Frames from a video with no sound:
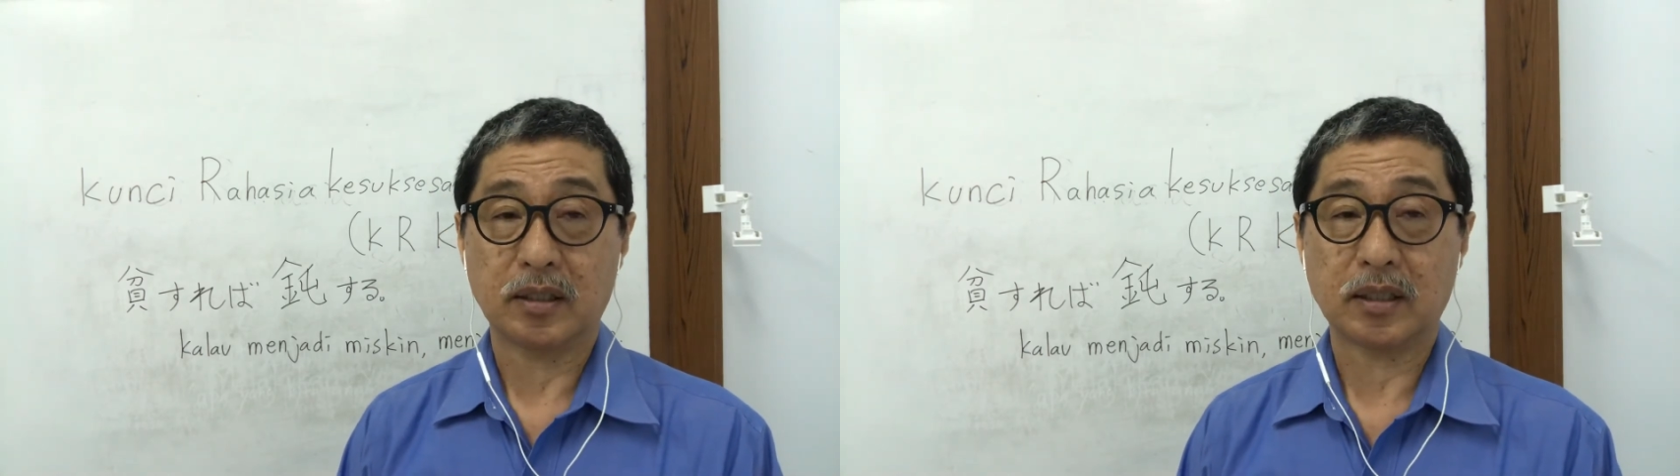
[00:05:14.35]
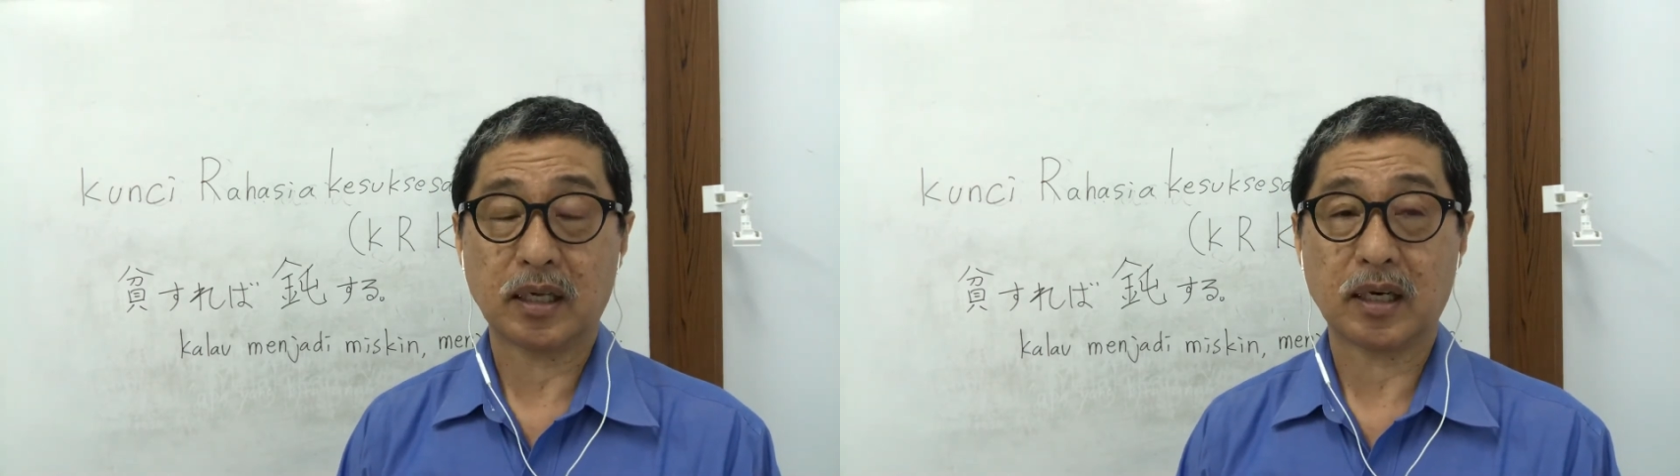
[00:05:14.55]

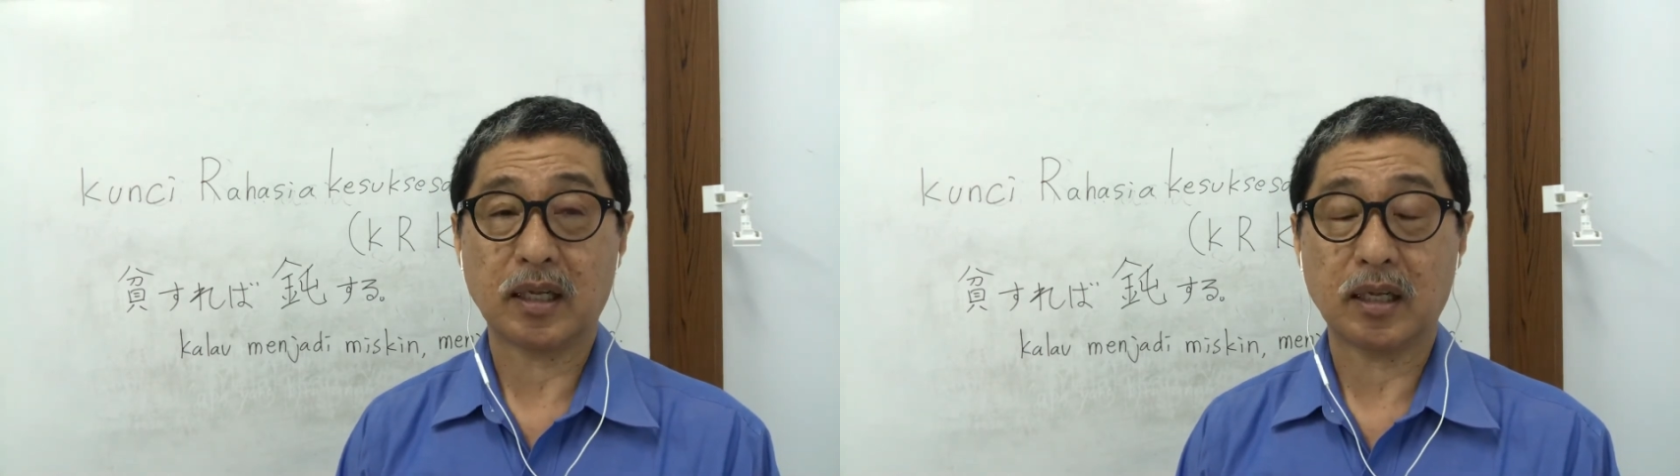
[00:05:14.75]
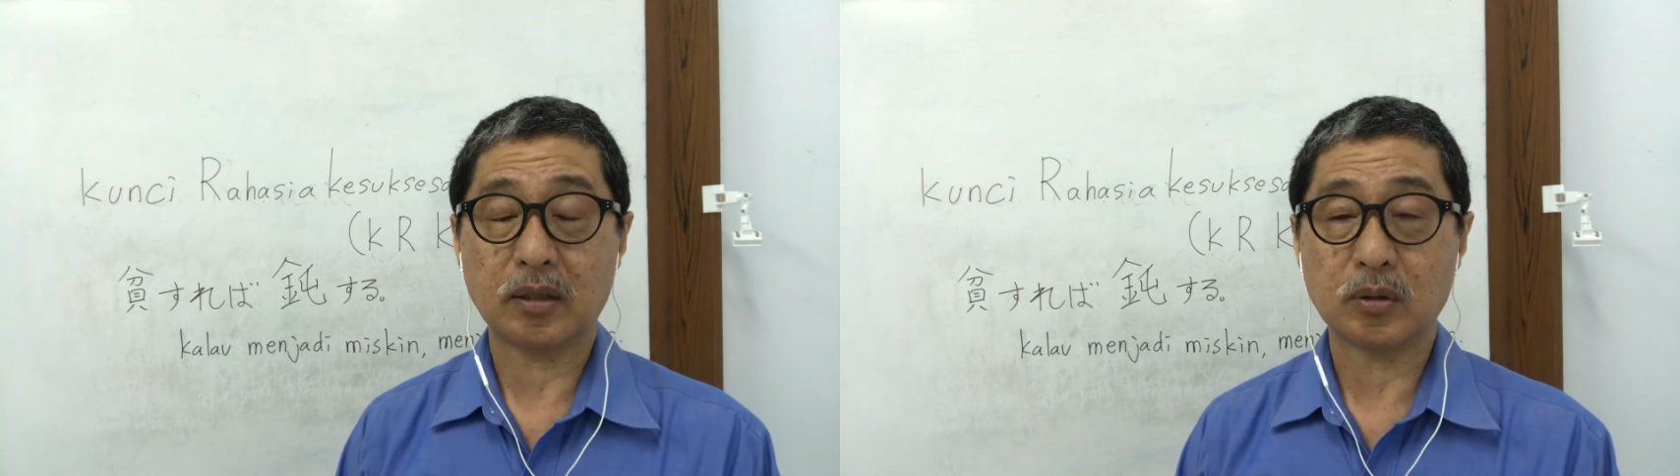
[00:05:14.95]

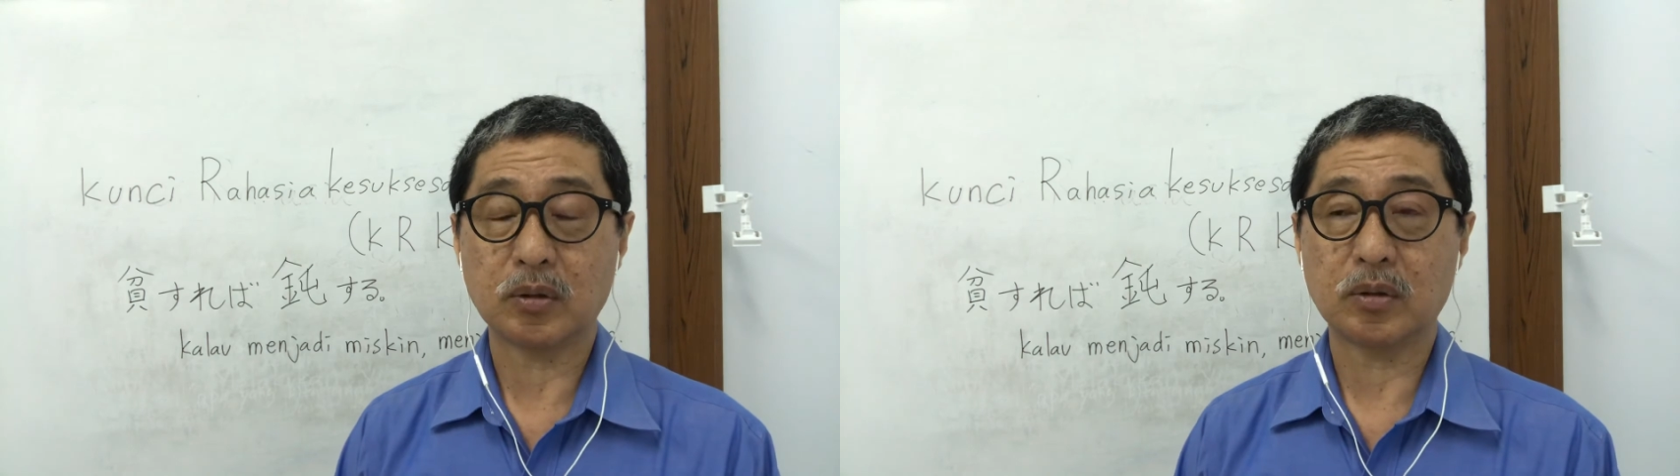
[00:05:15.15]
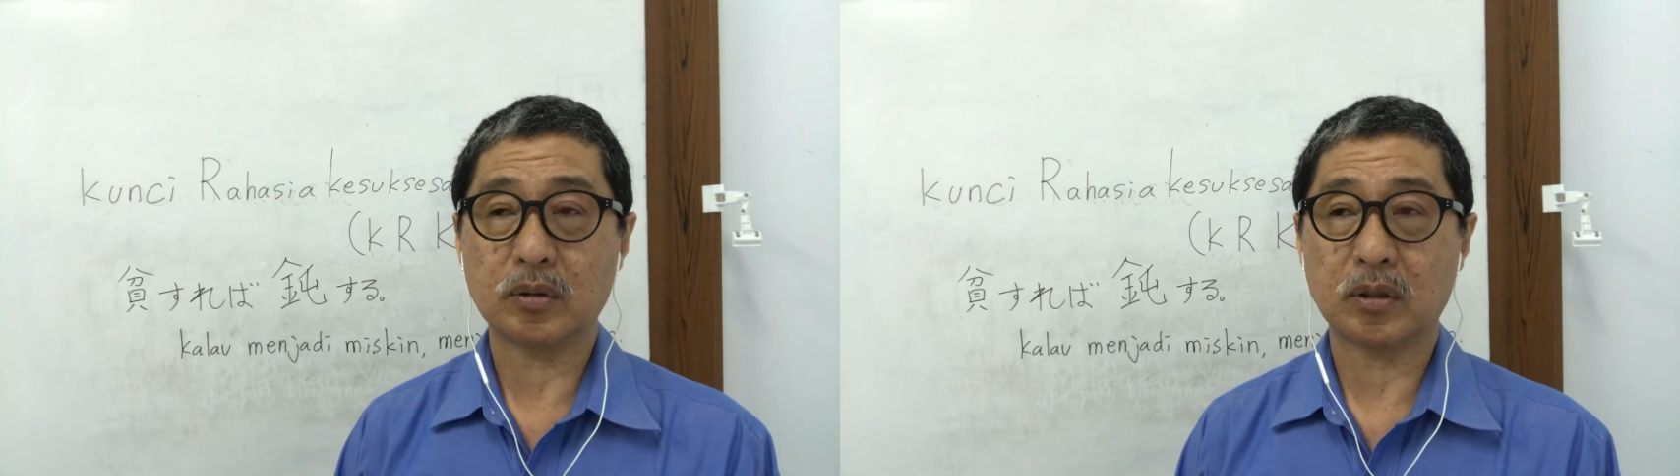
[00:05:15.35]

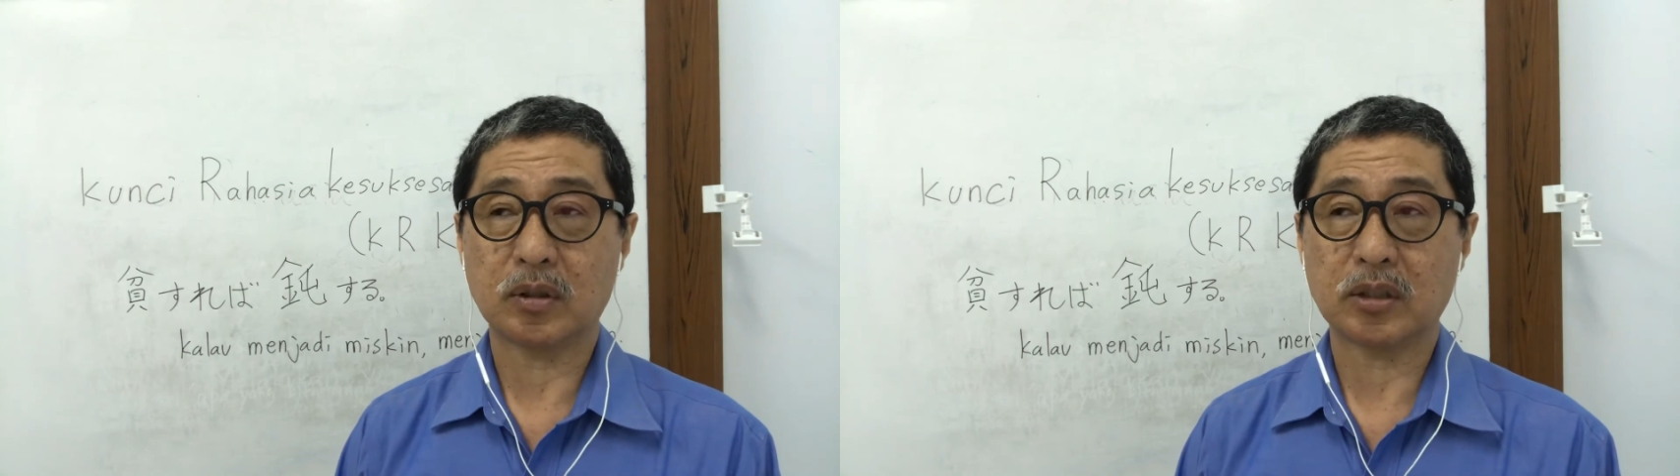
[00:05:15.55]
terlalu eh,